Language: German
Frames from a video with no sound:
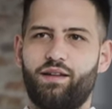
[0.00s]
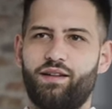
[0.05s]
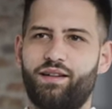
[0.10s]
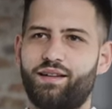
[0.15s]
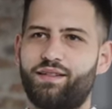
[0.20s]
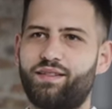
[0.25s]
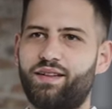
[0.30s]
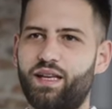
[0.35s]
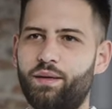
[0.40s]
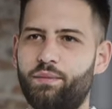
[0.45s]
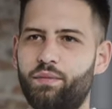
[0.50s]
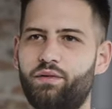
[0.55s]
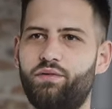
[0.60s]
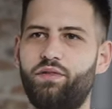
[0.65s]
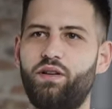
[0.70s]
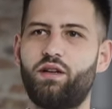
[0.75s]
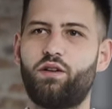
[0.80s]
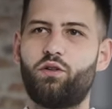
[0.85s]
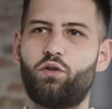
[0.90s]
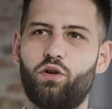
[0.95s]
dass da immer
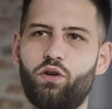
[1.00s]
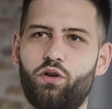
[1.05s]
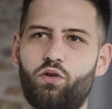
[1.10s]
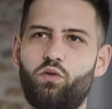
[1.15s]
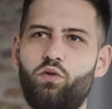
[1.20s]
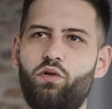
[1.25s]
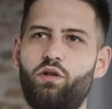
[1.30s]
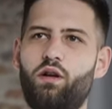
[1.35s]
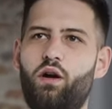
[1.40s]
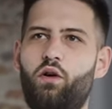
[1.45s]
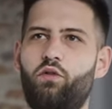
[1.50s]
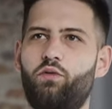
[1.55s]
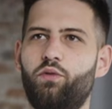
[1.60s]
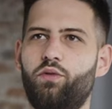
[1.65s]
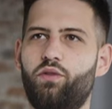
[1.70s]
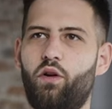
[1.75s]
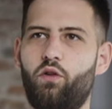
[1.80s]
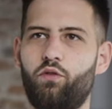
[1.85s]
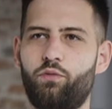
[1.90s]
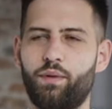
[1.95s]
wieder neue Kunden auf
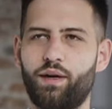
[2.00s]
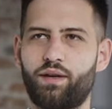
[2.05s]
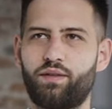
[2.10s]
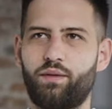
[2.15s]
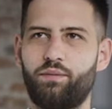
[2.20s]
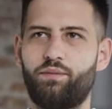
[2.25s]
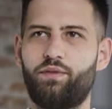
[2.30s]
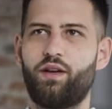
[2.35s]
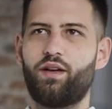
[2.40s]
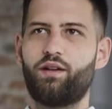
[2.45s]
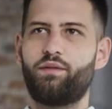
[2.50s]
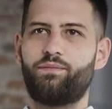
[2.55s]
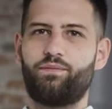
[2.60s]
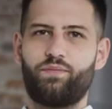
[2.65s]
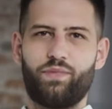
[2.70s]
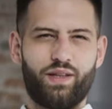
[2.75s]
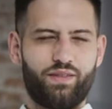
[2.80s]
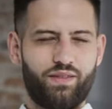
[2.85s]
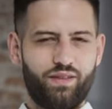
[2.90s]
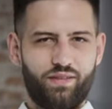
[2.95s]
uns aufmerksam werden,
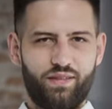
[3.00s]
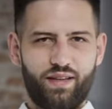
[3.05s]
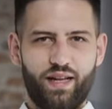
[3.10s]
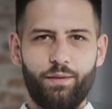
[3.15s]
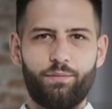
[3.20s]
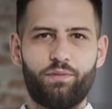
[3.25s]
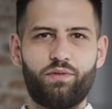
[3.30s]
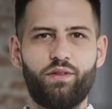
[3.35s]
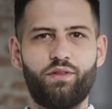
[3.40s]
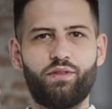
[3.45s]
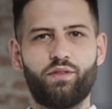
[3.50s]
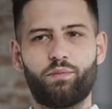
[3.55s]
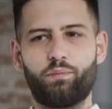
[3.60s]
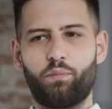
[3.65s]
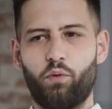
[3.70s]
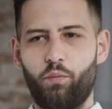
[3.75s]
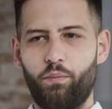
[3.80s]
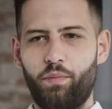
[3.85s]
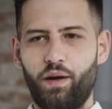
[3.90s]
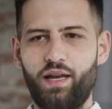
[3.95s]
dass sie selbst dieses
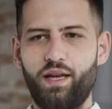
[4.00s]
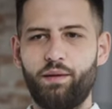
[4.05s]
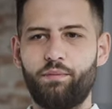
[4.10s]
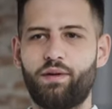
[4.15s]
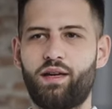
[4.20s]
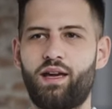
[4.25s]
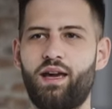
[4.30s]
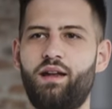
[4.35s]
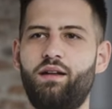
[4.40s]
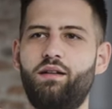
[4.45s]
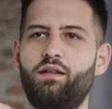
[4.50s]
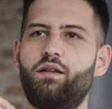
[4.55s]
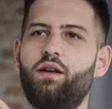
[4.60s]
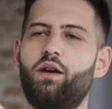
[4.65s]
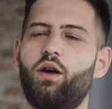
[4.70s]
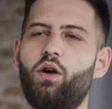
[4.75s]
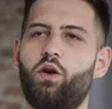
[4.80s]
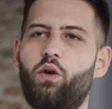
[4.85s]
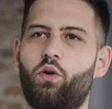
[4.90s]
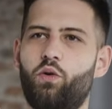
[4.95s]
Problem kennen
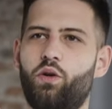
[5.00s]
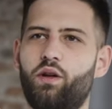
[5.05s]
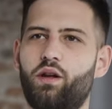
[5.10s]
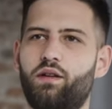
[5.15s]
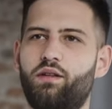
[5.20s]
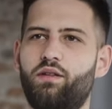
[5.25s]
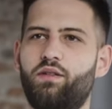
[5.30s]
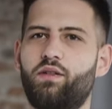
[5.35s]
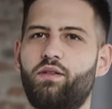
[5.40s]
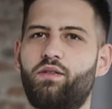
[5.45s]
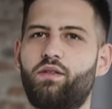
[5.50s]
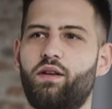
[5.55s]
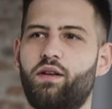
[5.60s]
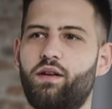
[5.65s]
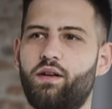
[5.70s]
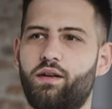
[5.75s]
oder dieses,